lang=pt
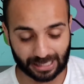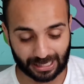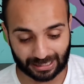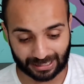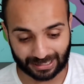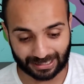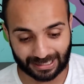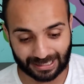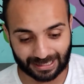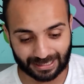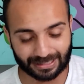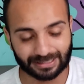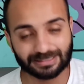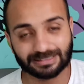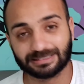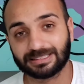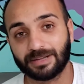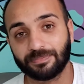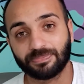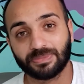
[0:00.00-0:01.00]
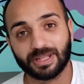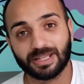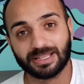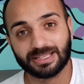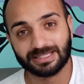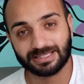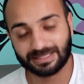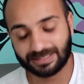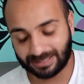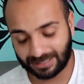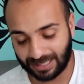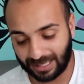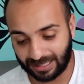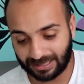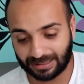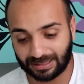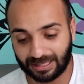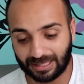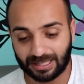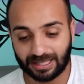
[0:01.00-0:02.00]
A criança
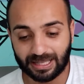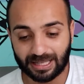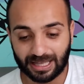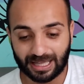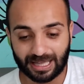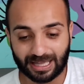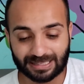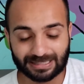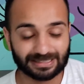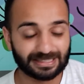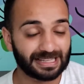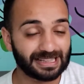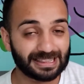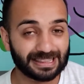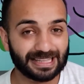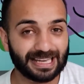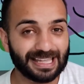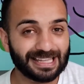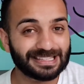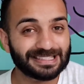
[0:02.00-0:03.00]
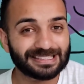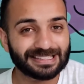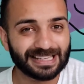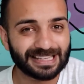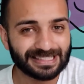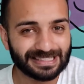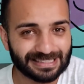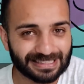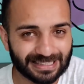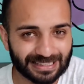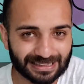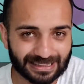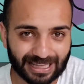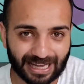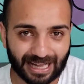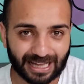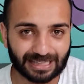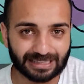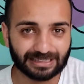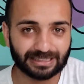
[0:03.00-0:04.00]
sentem essa
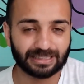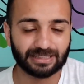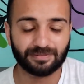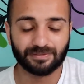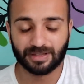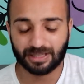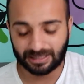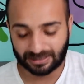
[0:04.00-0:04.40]
necessidade,